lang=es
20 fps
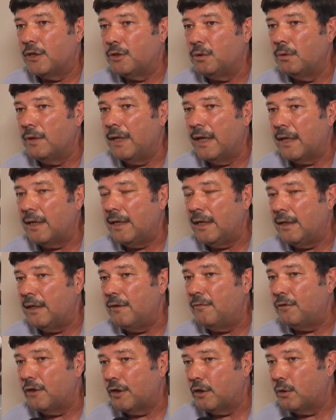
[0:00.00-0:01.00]
ayudar en
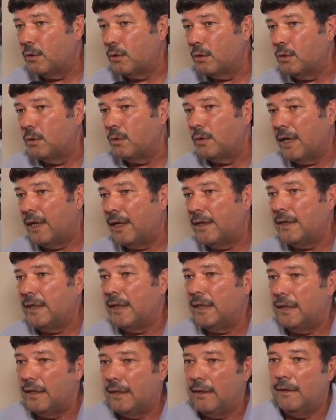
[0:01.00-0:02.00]
infraestructura
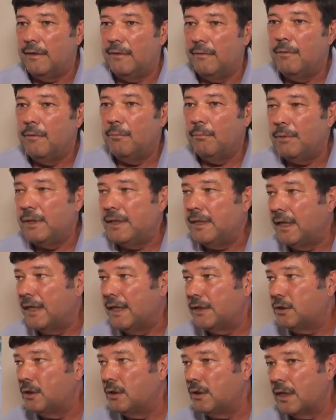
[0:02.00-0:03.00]
y en
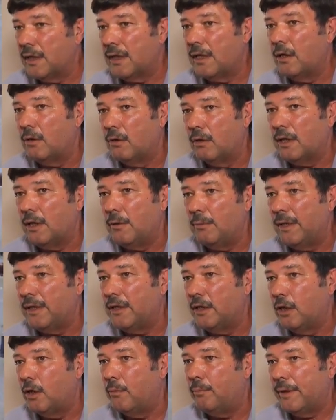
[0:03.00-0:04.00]
mitigación de riesgo
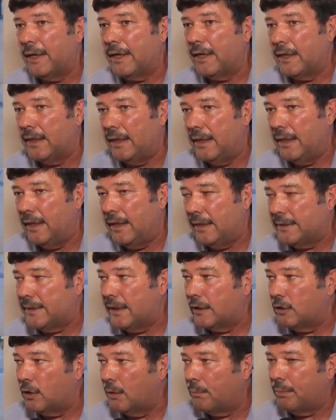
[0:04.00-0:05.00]
climático para que el
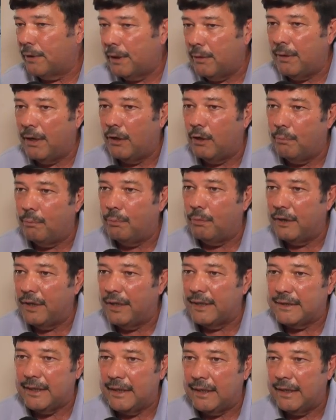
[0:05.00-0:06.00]
sector privado
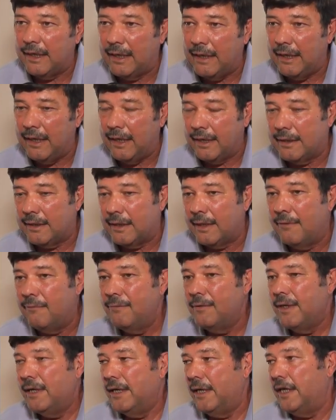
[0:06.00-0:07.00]
pueda seguir adelante.
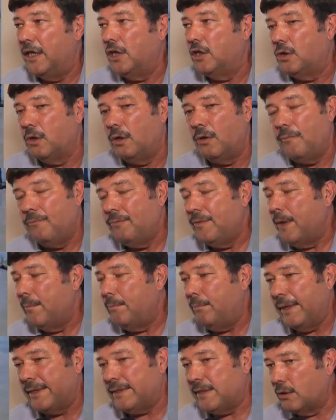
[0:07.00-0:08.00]
Esto
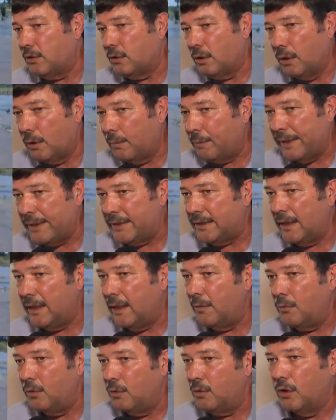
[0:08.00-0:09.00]
pasa en todos los países
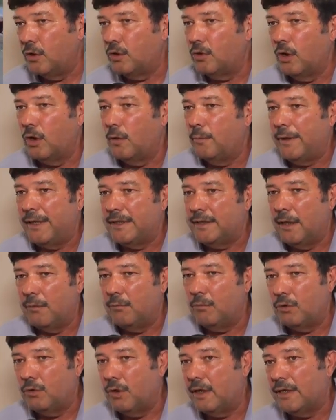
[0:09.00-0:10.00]
del mundo, en todos los países
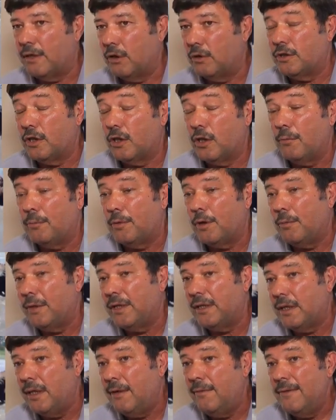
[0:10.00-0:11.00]
del mundo el Estado se
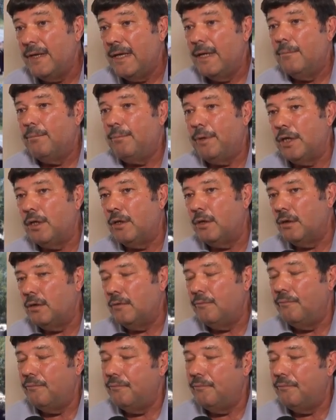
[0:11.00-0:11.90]
compromete, pero